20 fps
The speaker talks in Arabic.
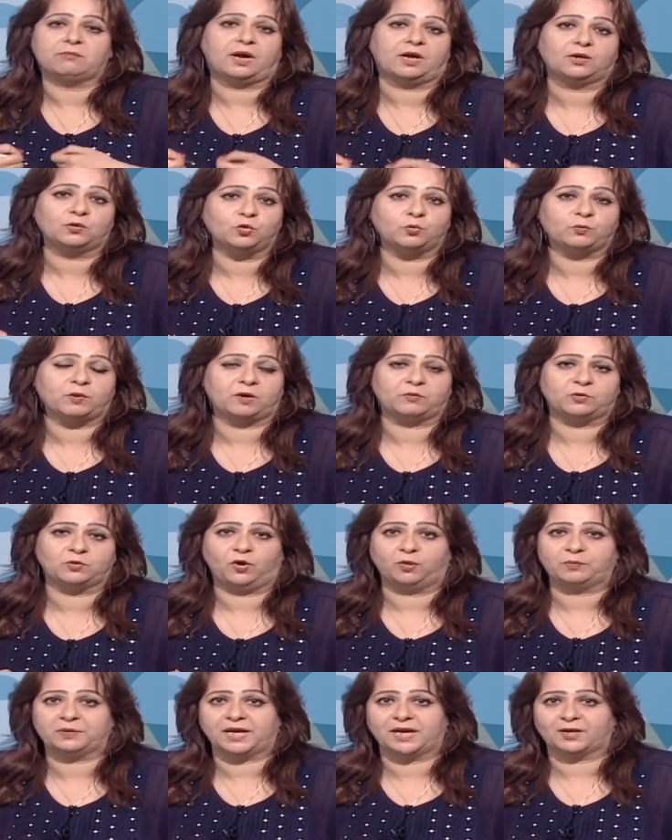المعلومه
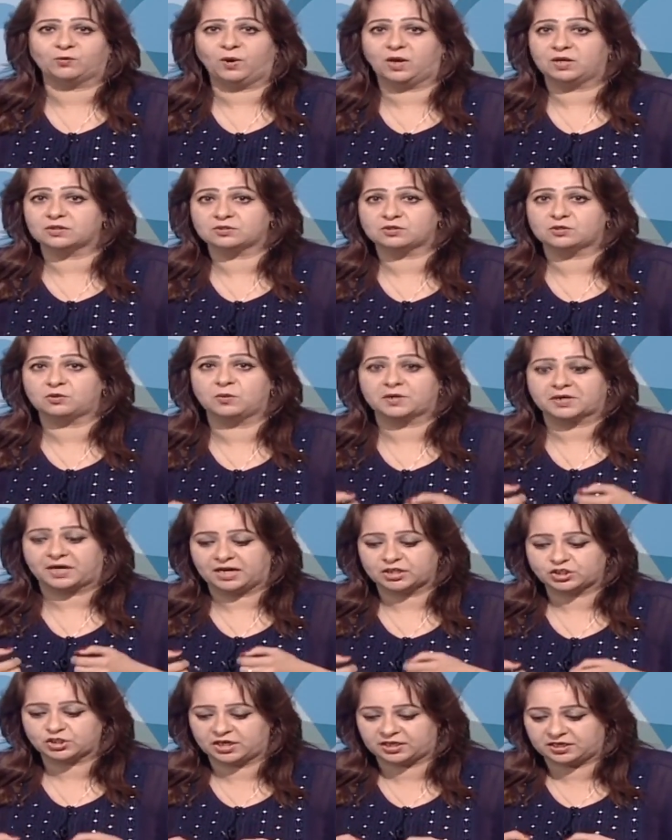بنوع من انواع الصور
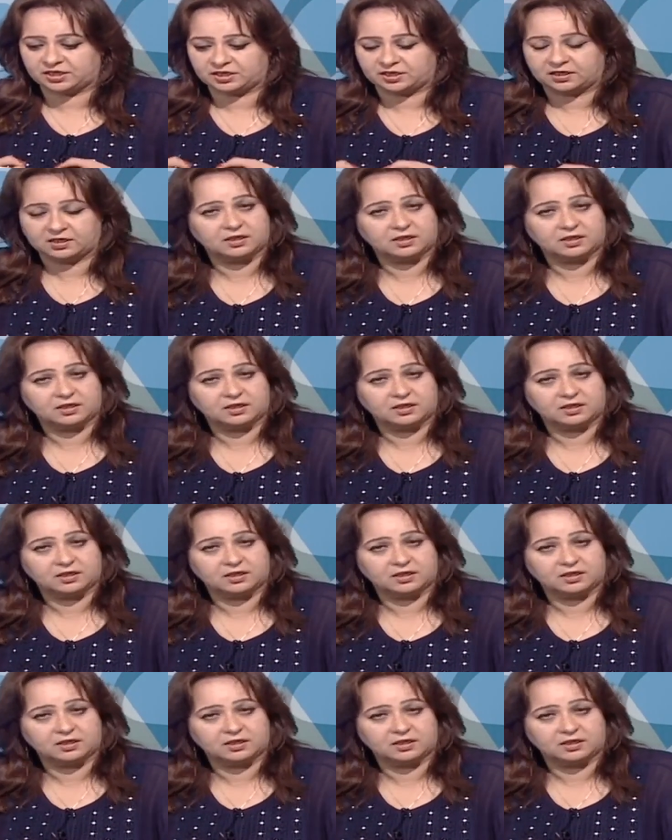عشان